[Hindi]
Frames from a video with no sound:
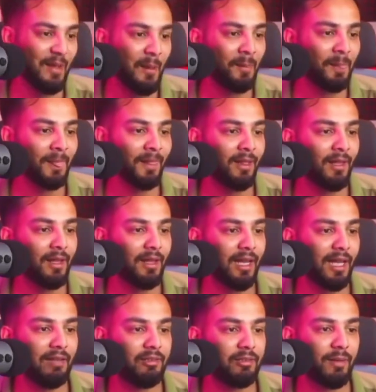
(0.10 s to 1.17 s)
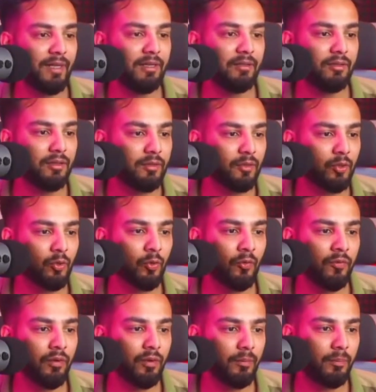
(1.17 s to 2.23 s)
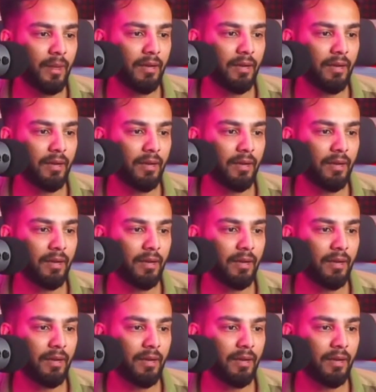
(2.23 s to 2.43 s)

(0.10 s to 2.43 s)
एलविस भाई ध्रुव पर वीडियो कब